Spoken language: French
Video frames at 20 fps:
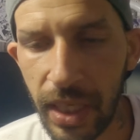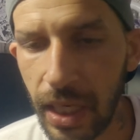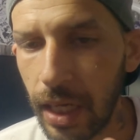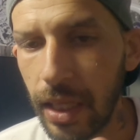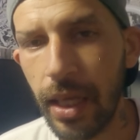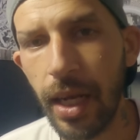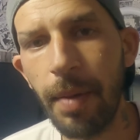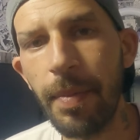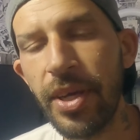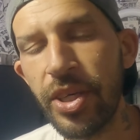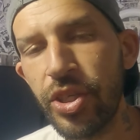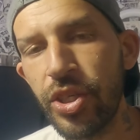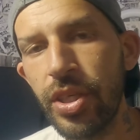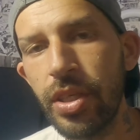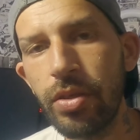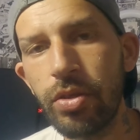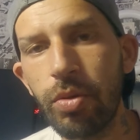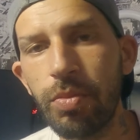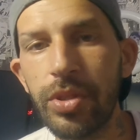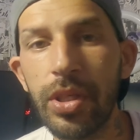Gardez la
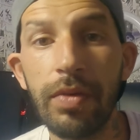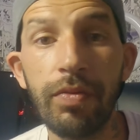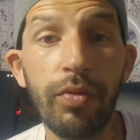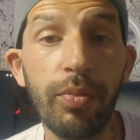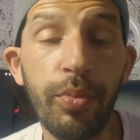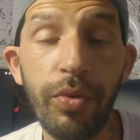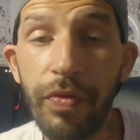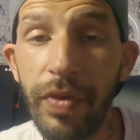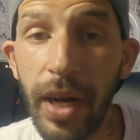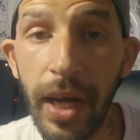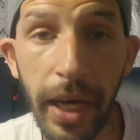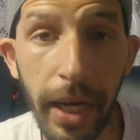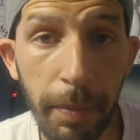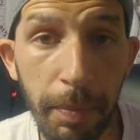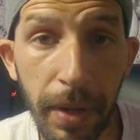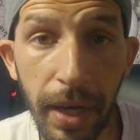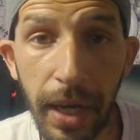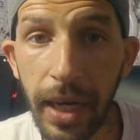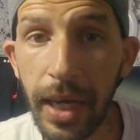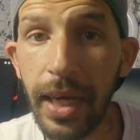machine, comme ça vous pouvez la
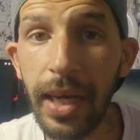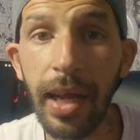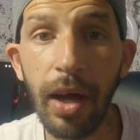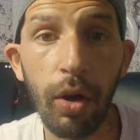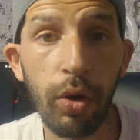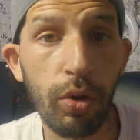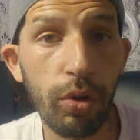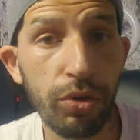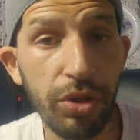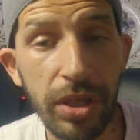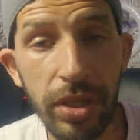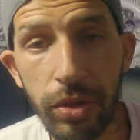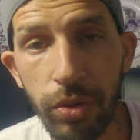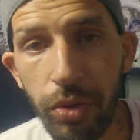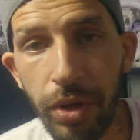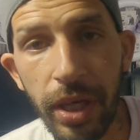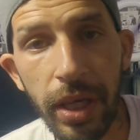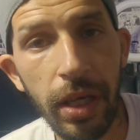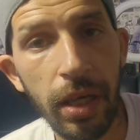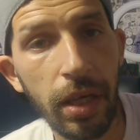réparer, la
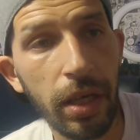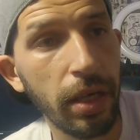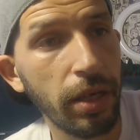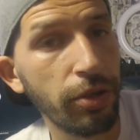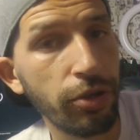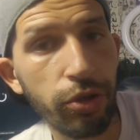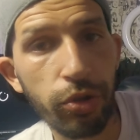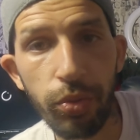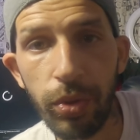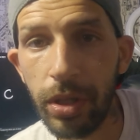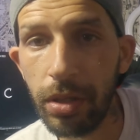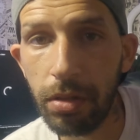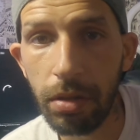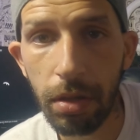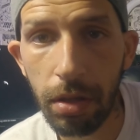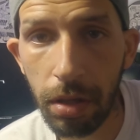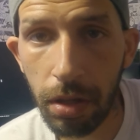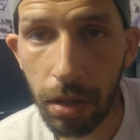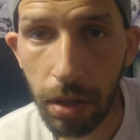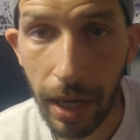reconditionner et
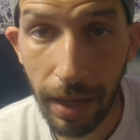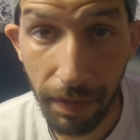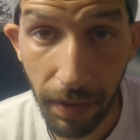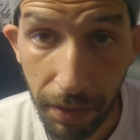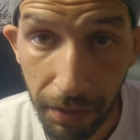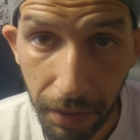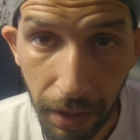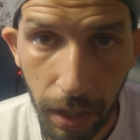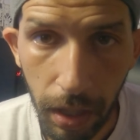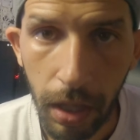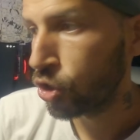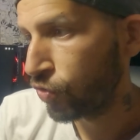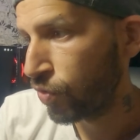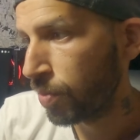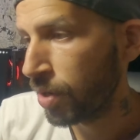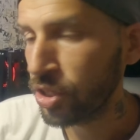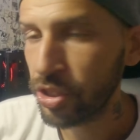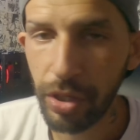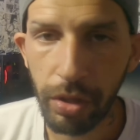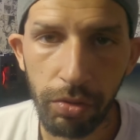ensuite euh, la vendre. Moi je
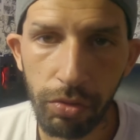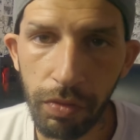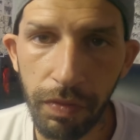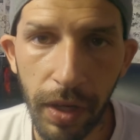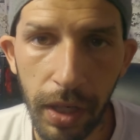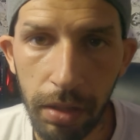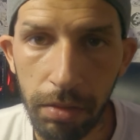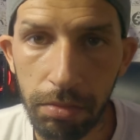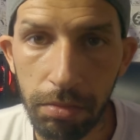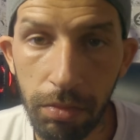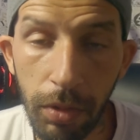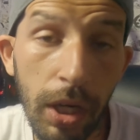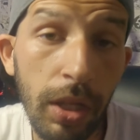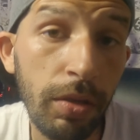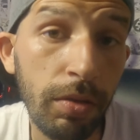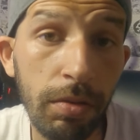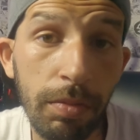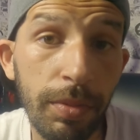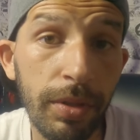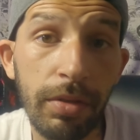vais m'acheter une nouvelle
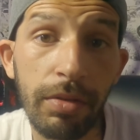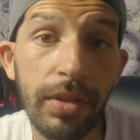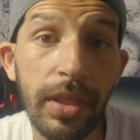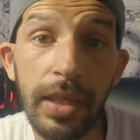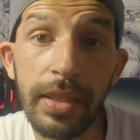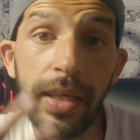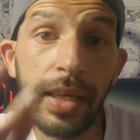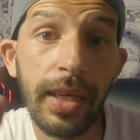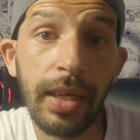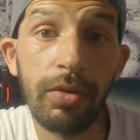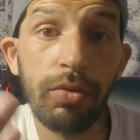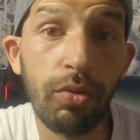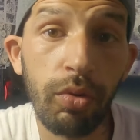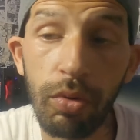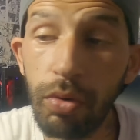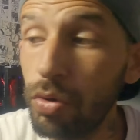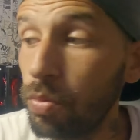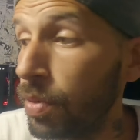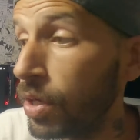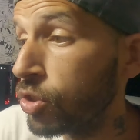allez, parce que 150
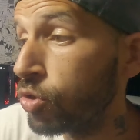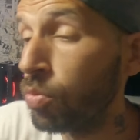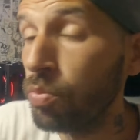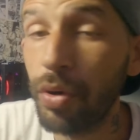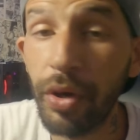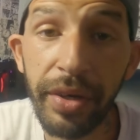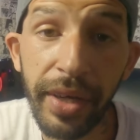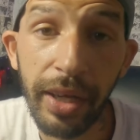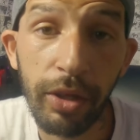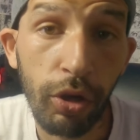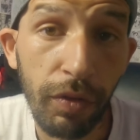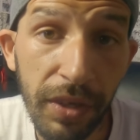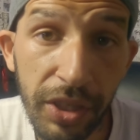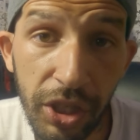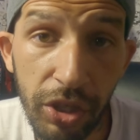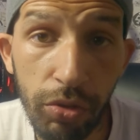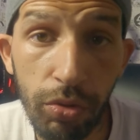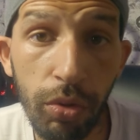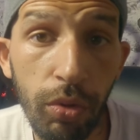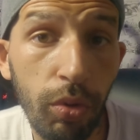euros, bah, je me prends une
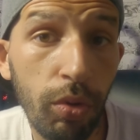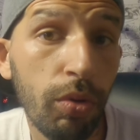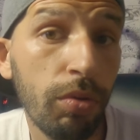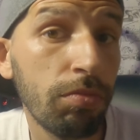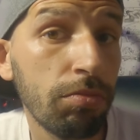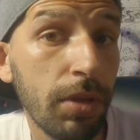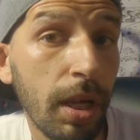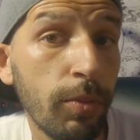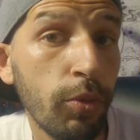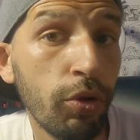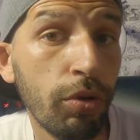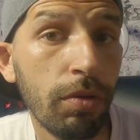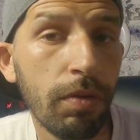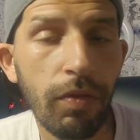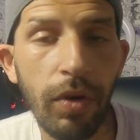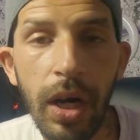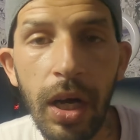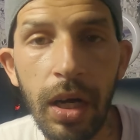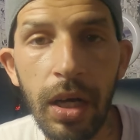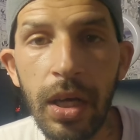90 euros, tant mieux,
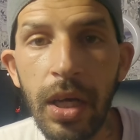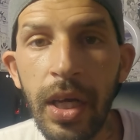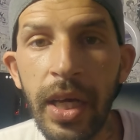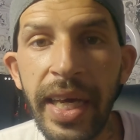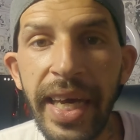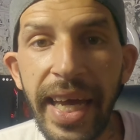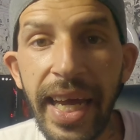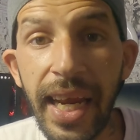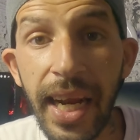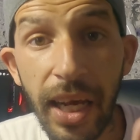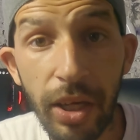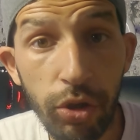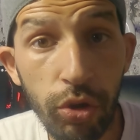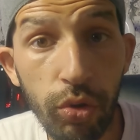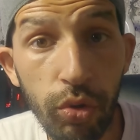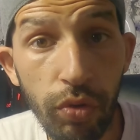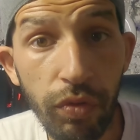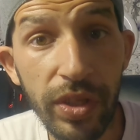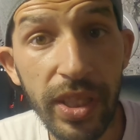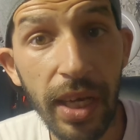voilà. Et là,
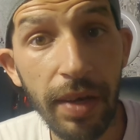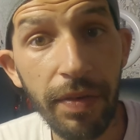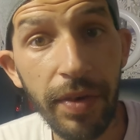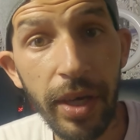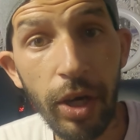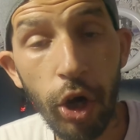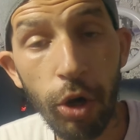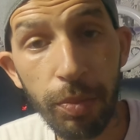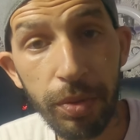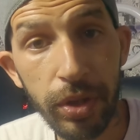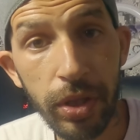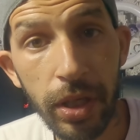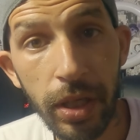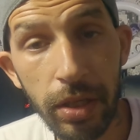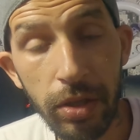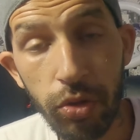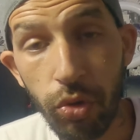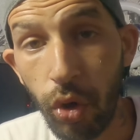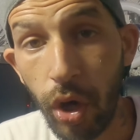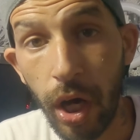du coup, vous avez
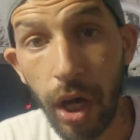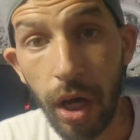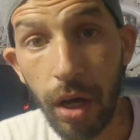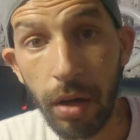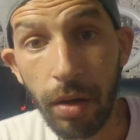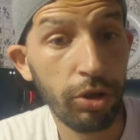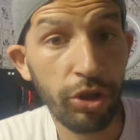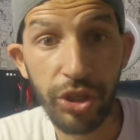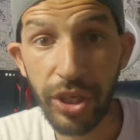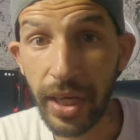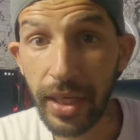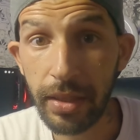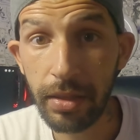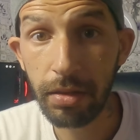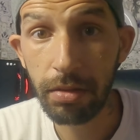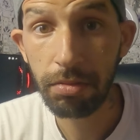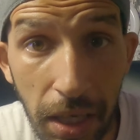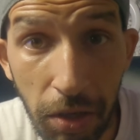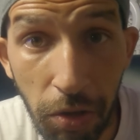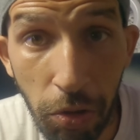opté sur un
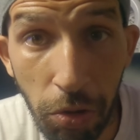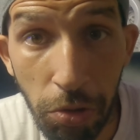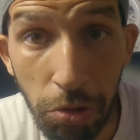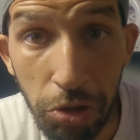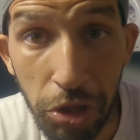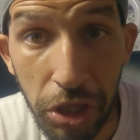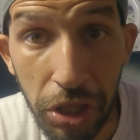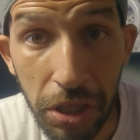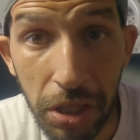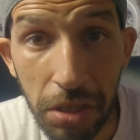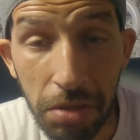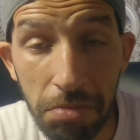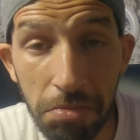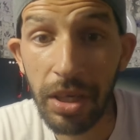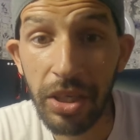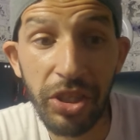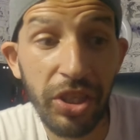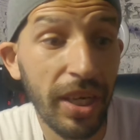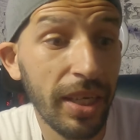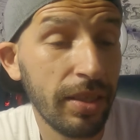geste écologique,
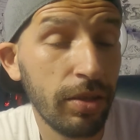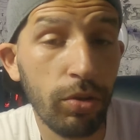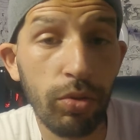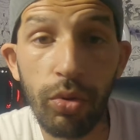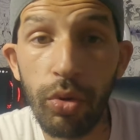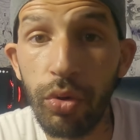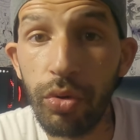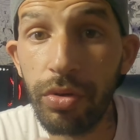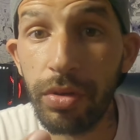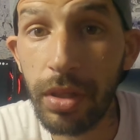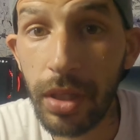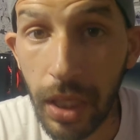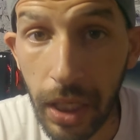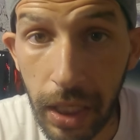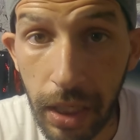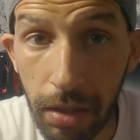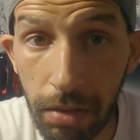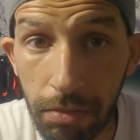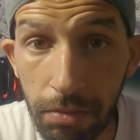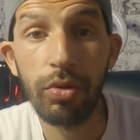un geste de
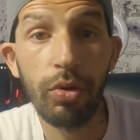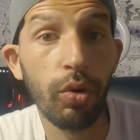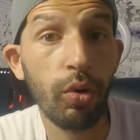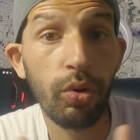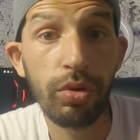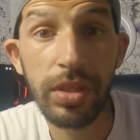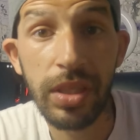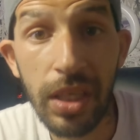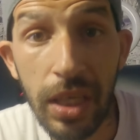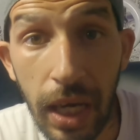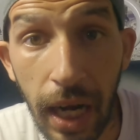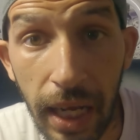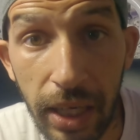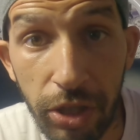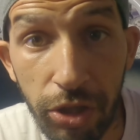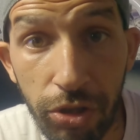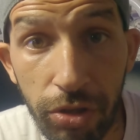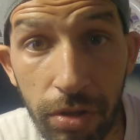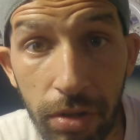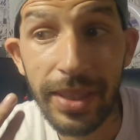tri, de
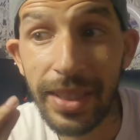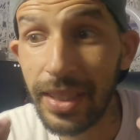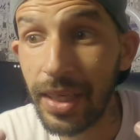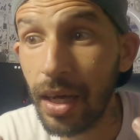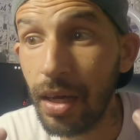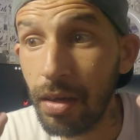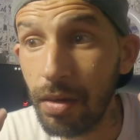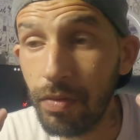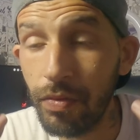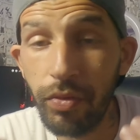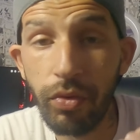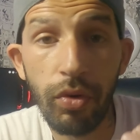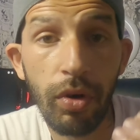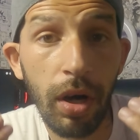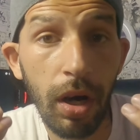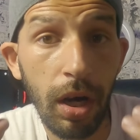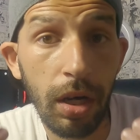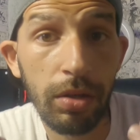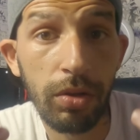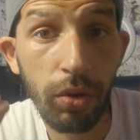recyclage, sans
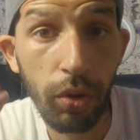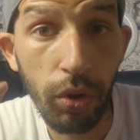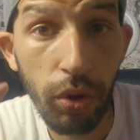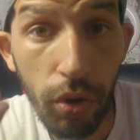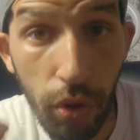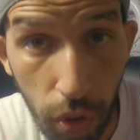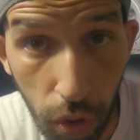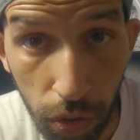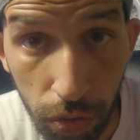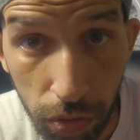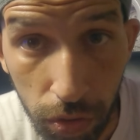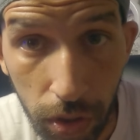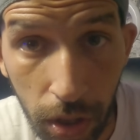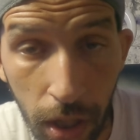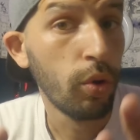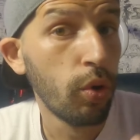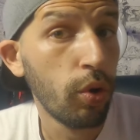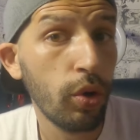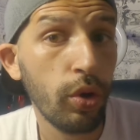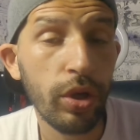vous rendre
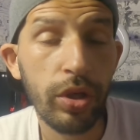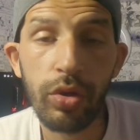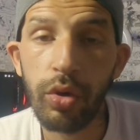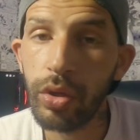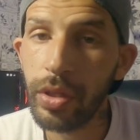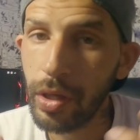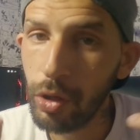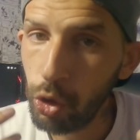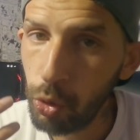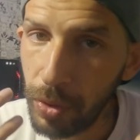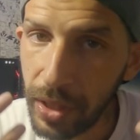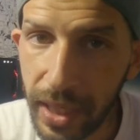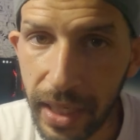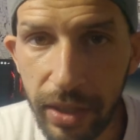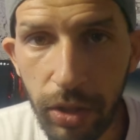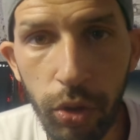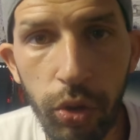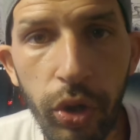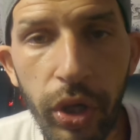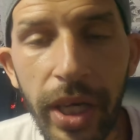compte. Eux, ils sont dans
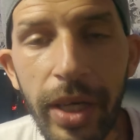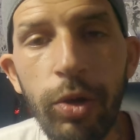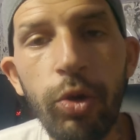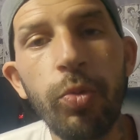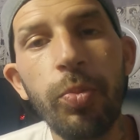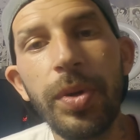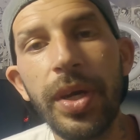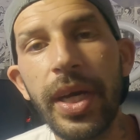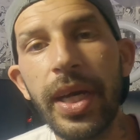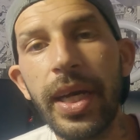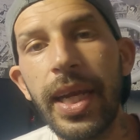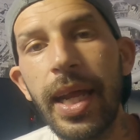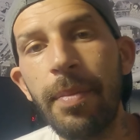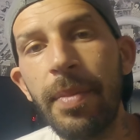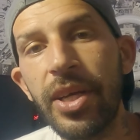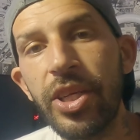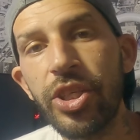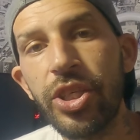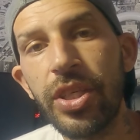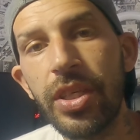l'obligation de récupérer
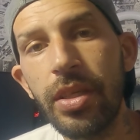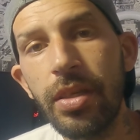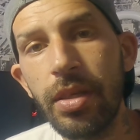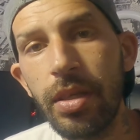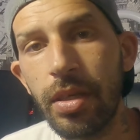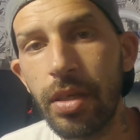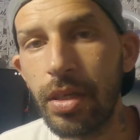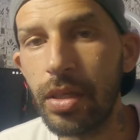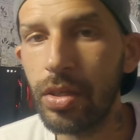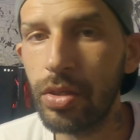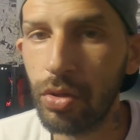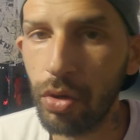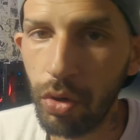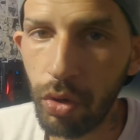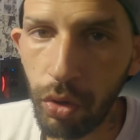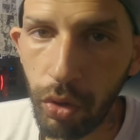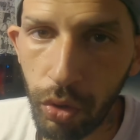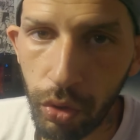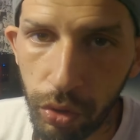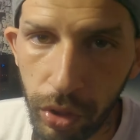la machine, ils
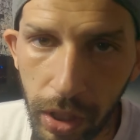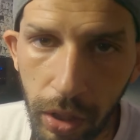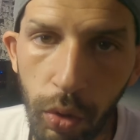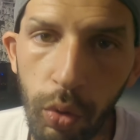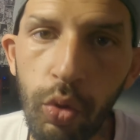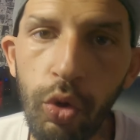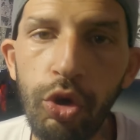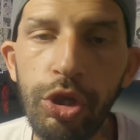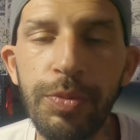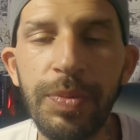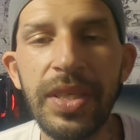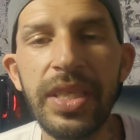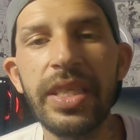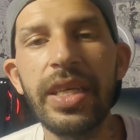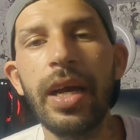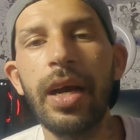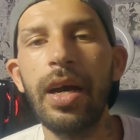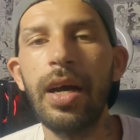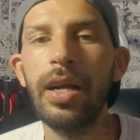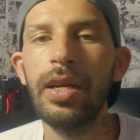ont des locaux
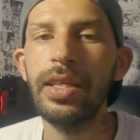spéciaux,